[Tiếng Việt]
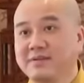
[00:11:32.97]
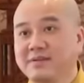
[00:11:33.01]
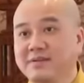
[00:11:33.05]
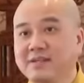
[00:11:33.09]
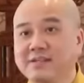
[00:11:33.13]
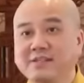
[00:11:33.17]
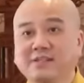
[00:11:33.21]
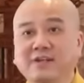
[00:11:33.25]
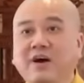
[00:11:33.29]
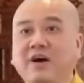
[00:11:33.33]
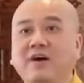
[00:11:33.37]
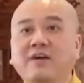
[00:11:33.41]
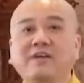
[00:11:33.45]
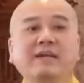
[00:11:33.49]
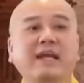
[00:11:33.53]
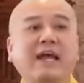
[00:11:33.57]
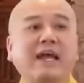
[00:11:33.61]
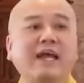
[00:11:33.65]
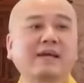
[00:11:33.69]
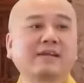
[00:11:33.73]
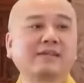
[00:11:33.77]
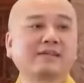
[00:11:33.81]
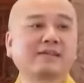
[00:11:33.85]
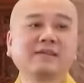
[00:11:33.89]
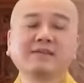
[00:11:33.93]
Thì rõ
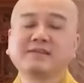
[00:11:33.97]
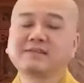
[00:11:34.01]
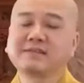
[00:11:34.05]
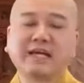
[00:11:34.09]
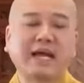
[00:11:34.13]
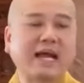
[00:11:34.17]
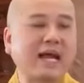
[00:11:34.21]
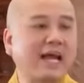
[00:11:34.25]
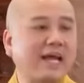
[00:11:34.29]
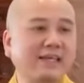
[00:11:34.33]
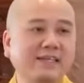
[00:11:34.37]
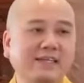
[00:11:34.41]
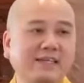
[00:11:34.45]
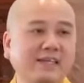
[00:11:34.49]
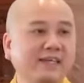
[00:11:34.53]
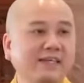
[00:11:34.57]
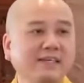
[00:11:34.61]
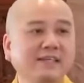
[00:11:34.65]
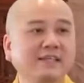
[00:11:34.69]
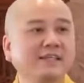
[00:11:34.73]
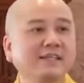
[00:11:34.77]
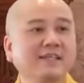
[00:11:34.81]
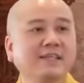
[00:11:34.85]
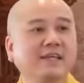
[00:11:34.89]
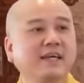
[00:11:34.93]
ràng tất cả
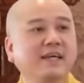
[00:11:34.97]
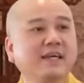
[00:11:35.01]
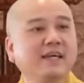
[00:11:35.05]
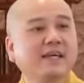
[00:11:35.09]
chỉ